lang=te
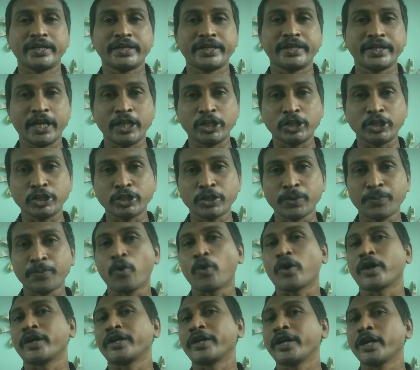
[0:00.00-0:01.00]
ఈ హెల్త్ టిప్
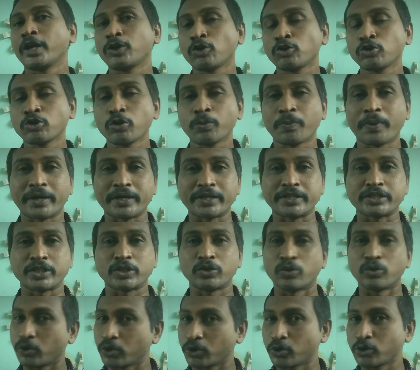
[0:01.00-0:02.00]
ఒక నెల రోజులు
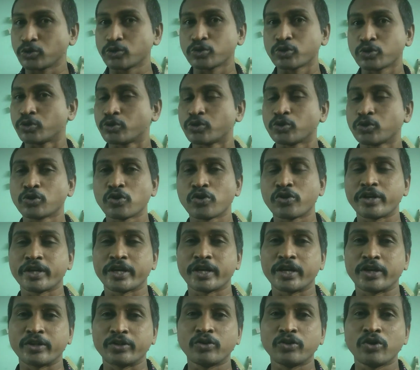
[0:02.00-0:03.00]
పాటించాలి ఒక రోజు రెండు రోజుల్లోనే
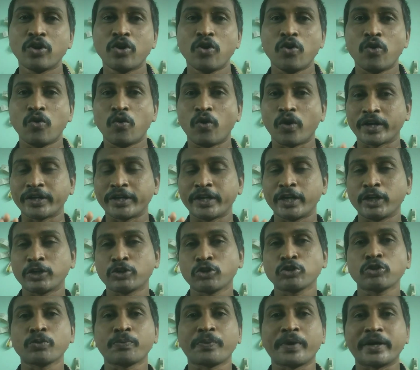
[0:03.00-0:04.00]
కాదు ఒక నెల
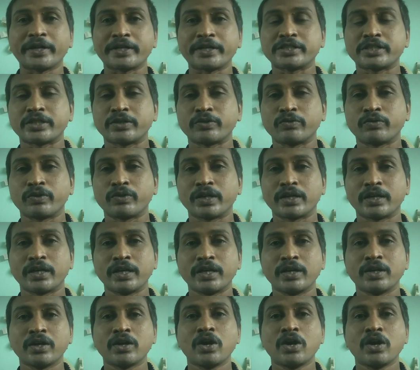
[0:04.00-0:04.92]
రోజులు పాటించడం వల్ల